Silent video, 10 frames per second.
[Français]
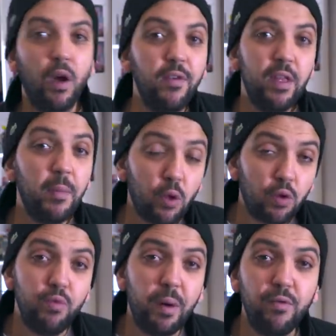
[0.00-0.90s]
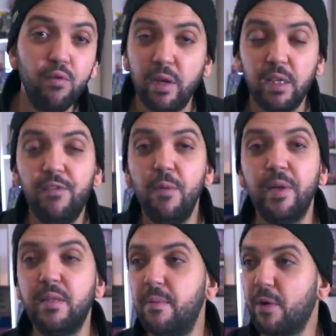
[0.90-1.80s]
Alors, évidemment, j'en suis pas venu à kiffer
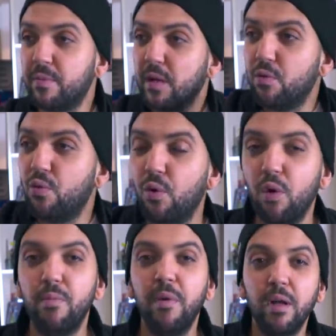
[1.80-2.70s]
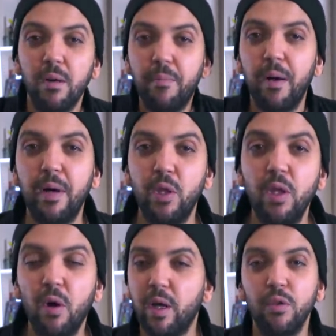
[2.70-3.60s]
pas de comme ça du jour au lendemain, comme par
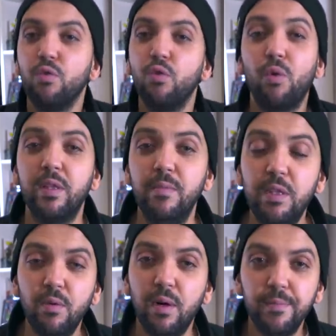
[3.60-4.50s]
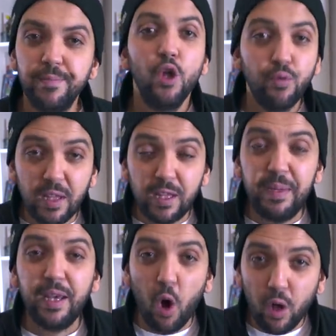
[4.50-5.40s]
magie, en regardant deux trois émissions. Hein. Je vous
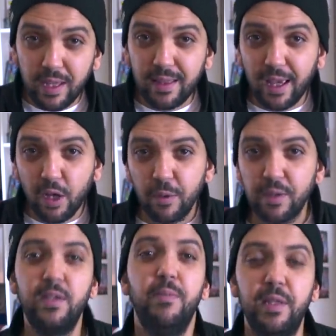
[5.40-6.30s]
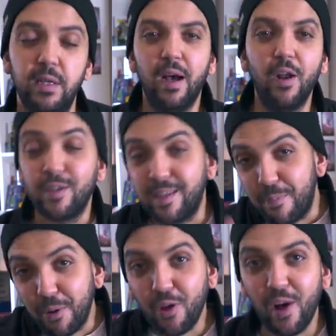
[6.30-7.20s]
explique en détail comment ça s'est passé. Alors, c'était
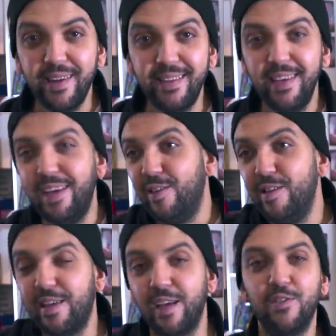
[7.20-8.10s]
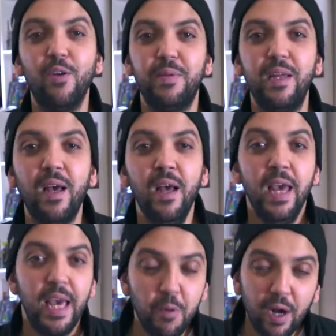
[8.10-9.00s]
pendant un été, il y a 10-15 ans peut-être,
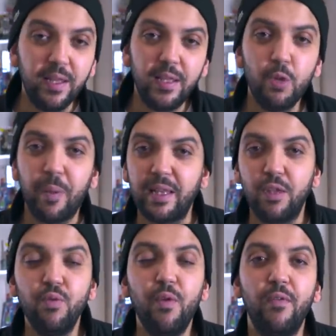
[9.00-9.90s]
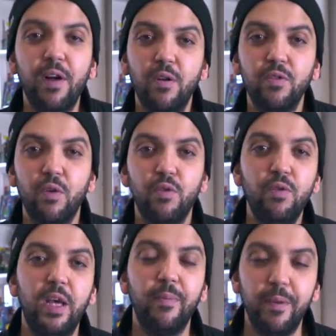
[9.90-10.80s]
et bon, l'été, je partais souvent en dans le
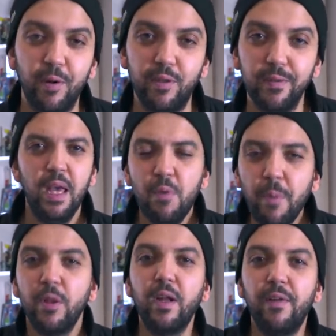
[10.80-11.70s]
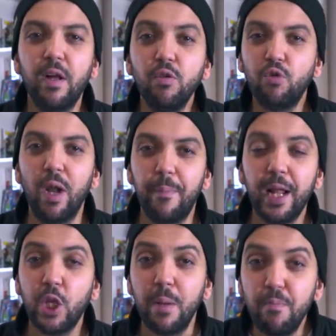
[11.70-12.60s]
sud avec mes potes. Et moi, pendant les vacances, sur la
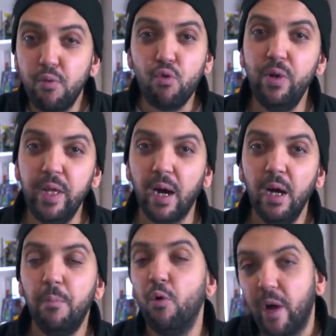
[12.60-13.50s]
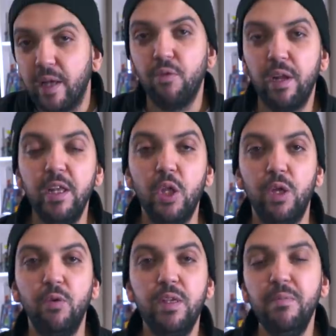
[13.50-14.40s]
plage, j'aime beaucoup lire. Bon, le reste de l'année, je
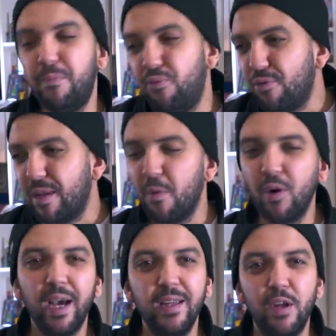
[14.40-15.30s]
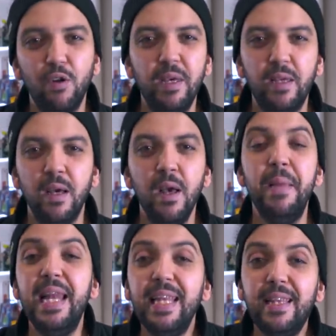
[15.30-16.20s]
lis aussi, mais plutôt des mangas et des comics.
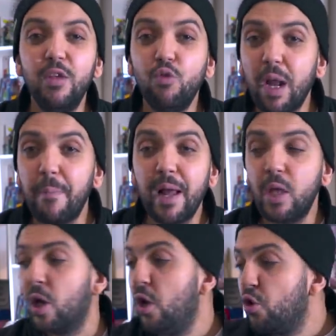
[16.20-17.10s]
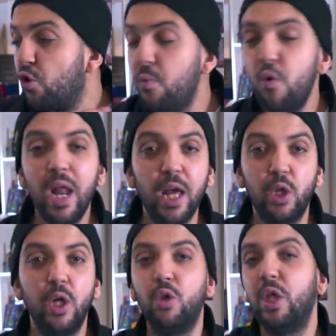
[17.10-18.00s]
Mais l'été, sur la plage, je me
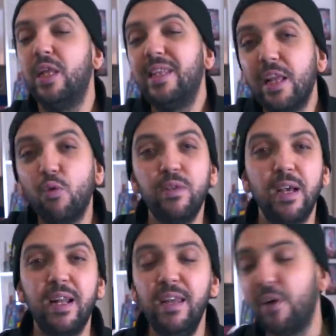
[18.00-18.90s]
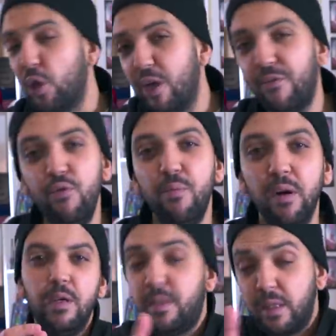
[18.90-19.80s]
lâche. J'achète 4 ou 5 livres et je les fume.
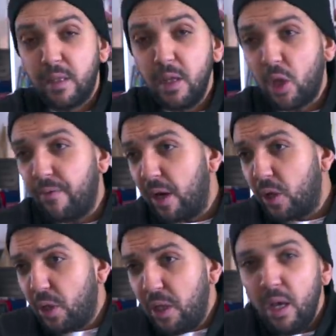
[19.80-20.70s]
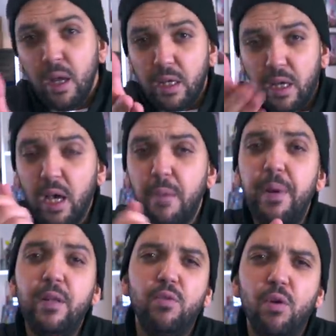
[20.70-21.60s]
Et cet été, j'avais acheté Guerre et
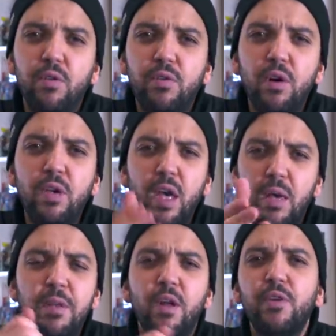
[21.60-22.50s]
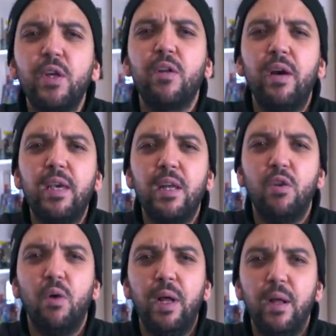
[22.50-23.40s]
paix de Tolstoy et 1984
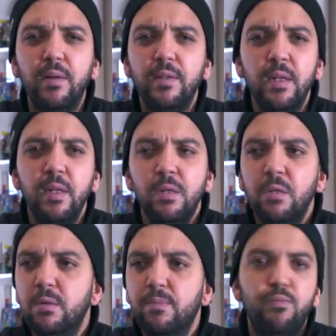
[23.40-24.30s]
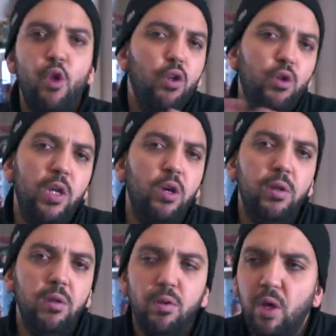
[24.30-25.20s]
d'Orwell. Non, non, je
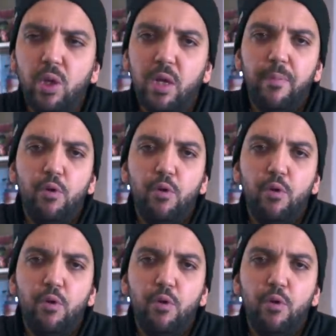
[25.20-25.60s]
déconne, j'ai acheté la